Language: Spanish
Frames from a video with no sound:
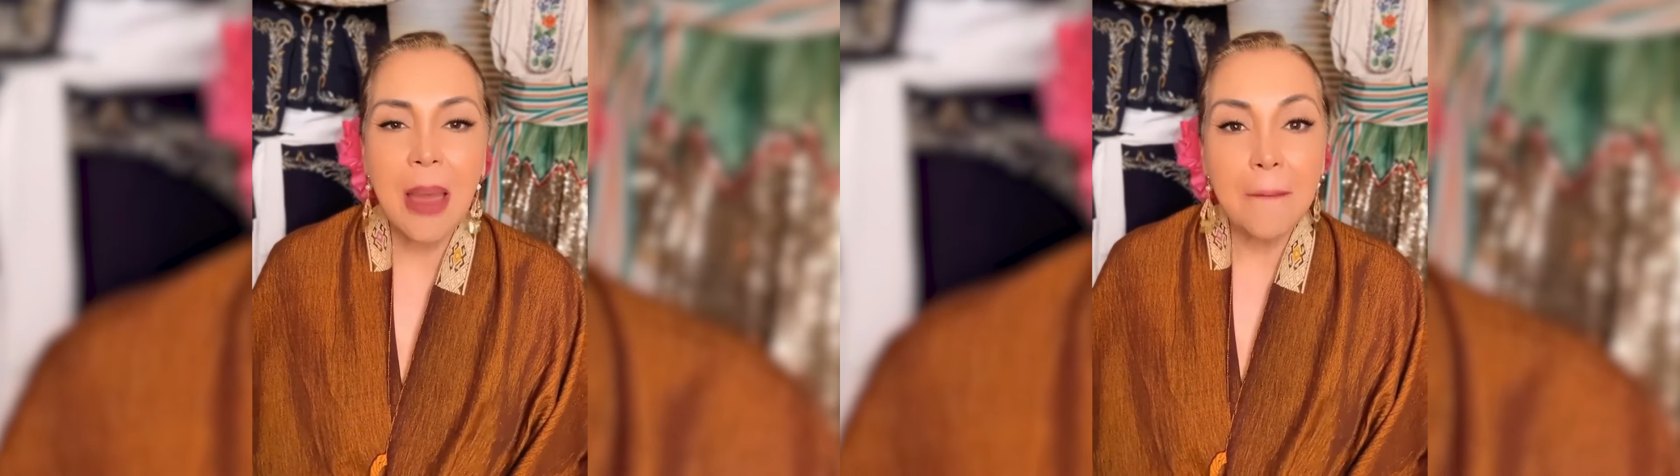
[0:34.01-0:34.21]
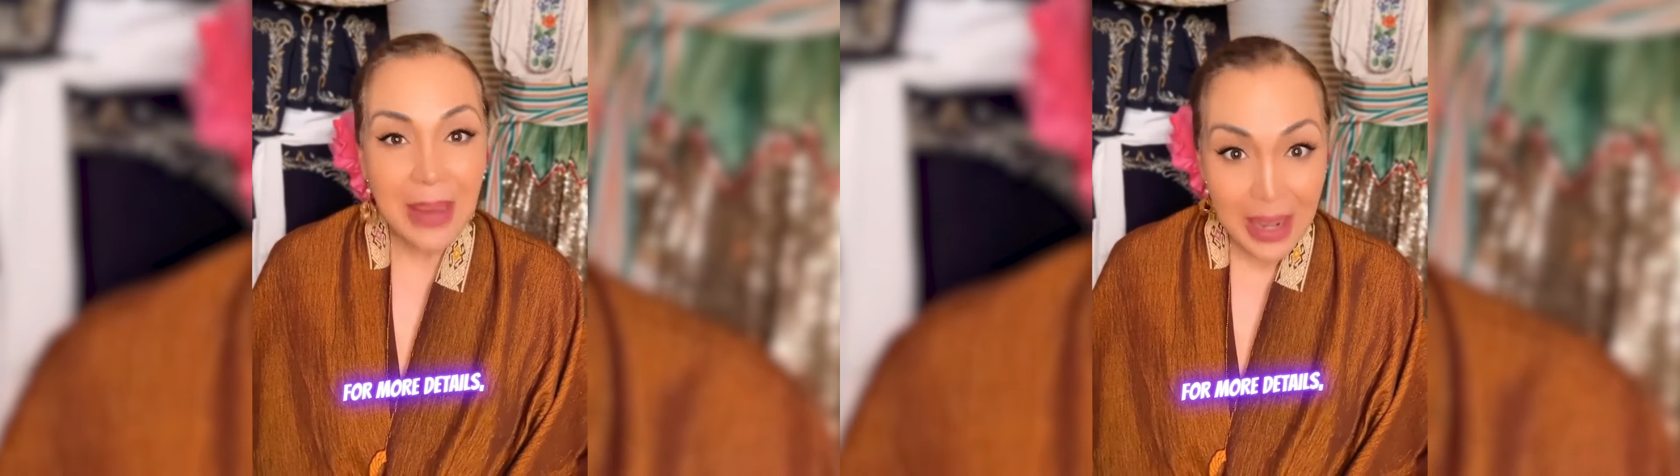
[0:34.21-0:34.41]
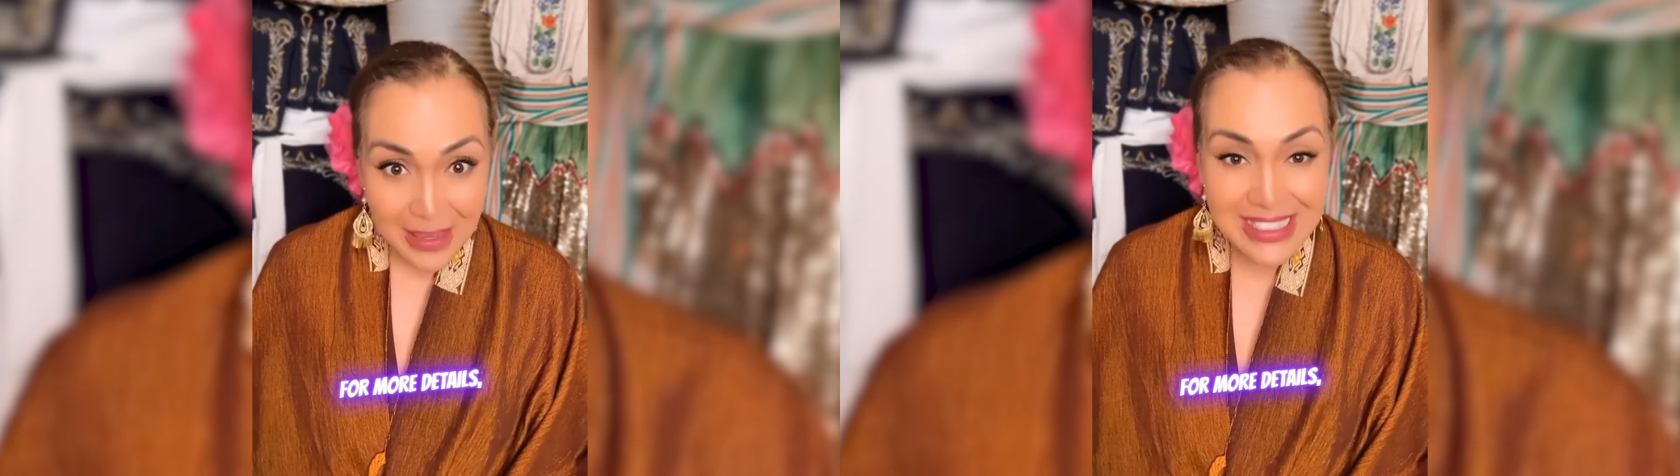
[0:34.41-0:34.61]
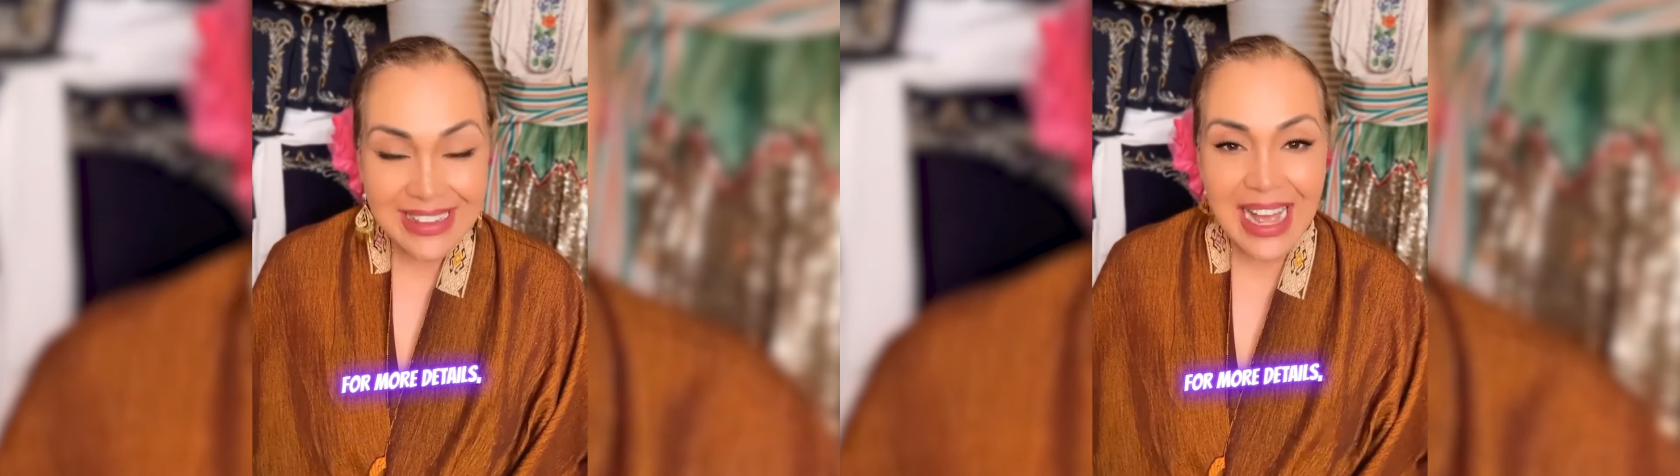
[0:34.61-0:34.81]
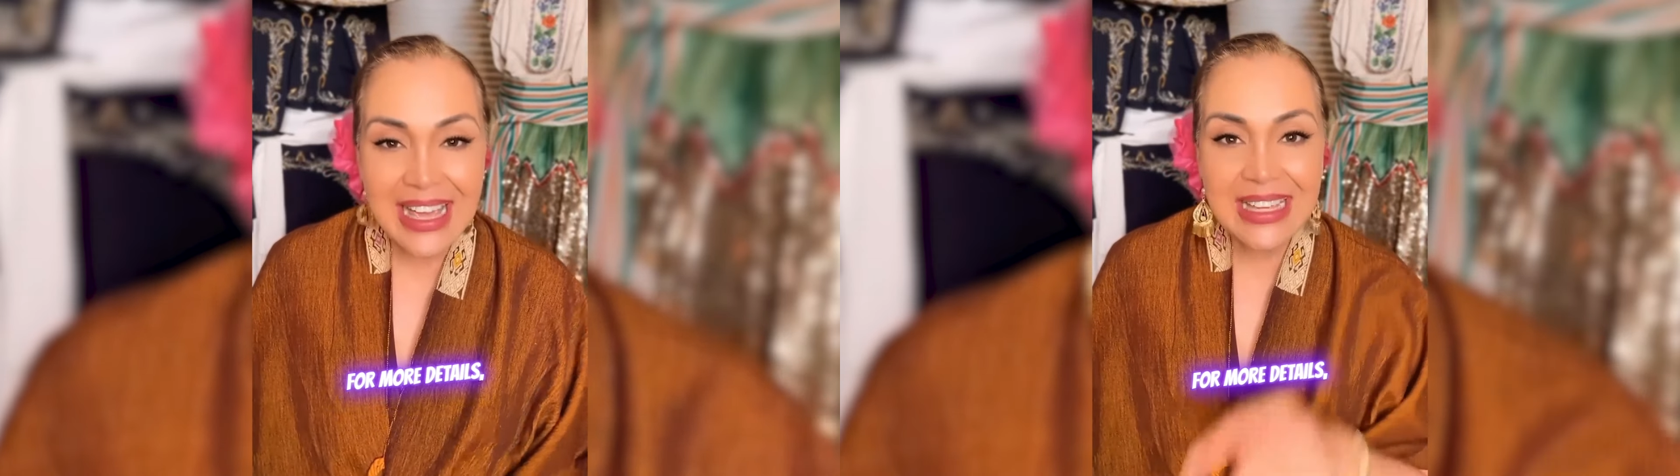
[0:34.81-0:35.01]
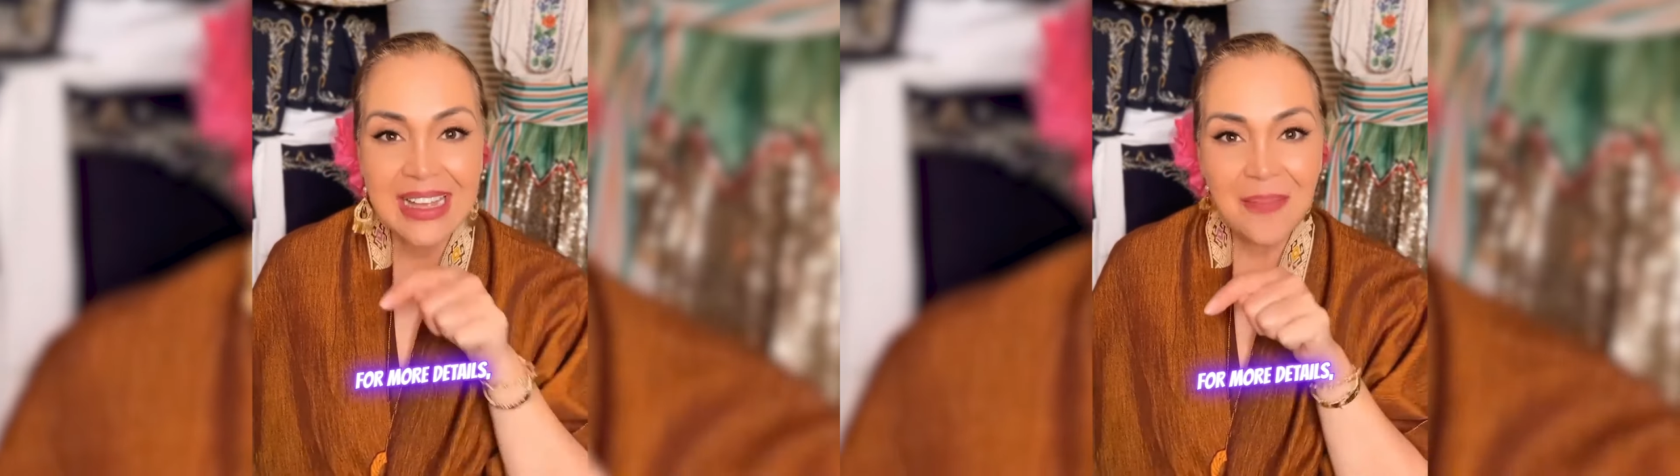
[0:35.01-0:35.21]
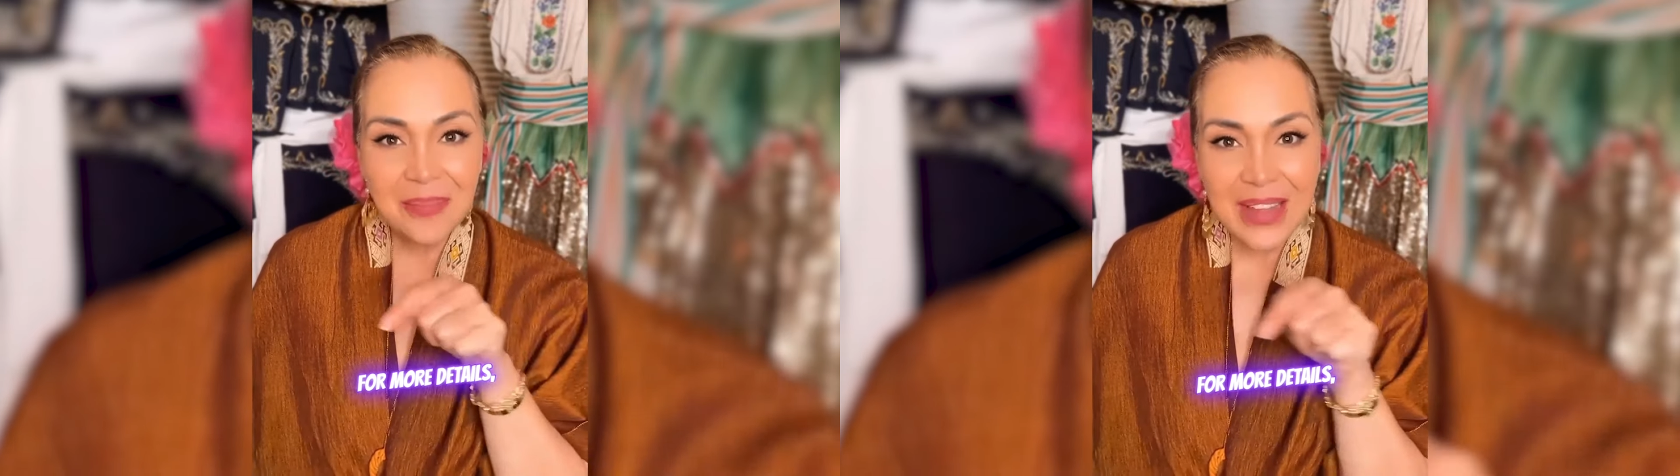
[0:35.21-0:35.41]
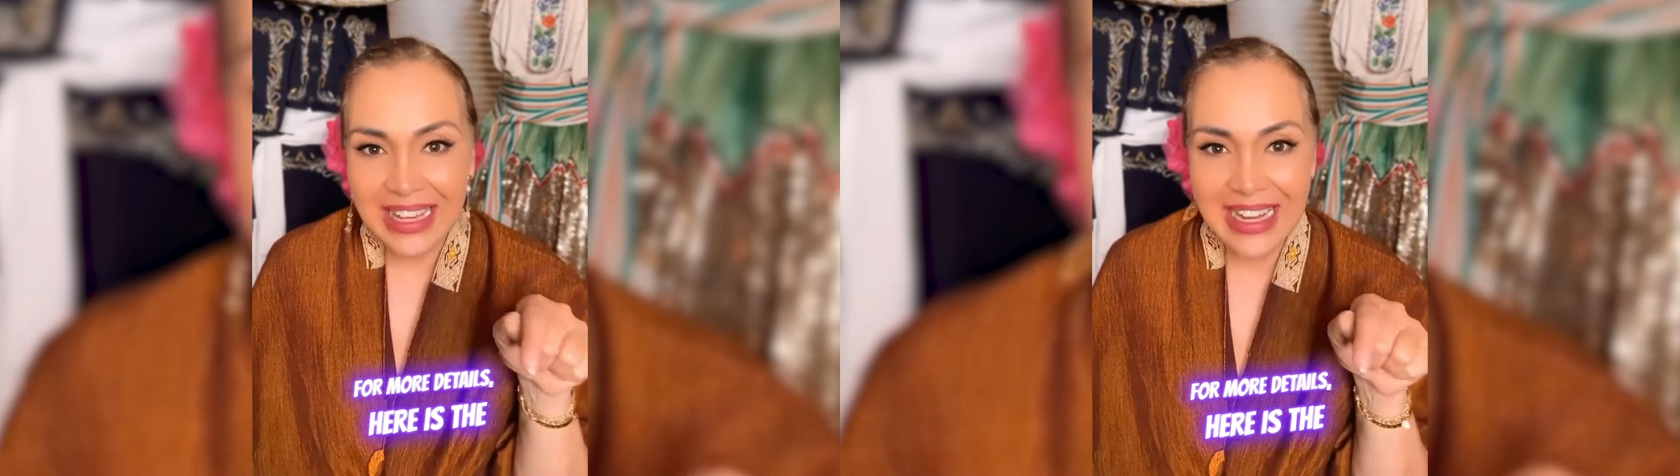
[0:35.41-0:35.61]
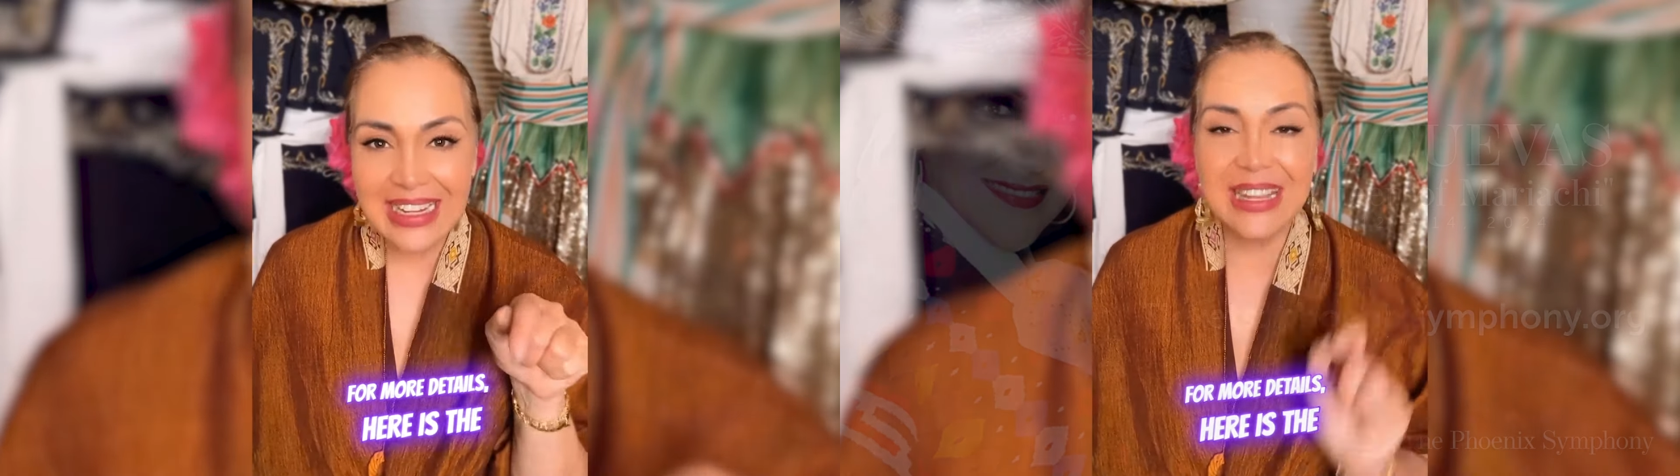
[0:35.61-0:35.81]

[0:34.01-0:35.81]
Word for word: Para más detalles, aquí les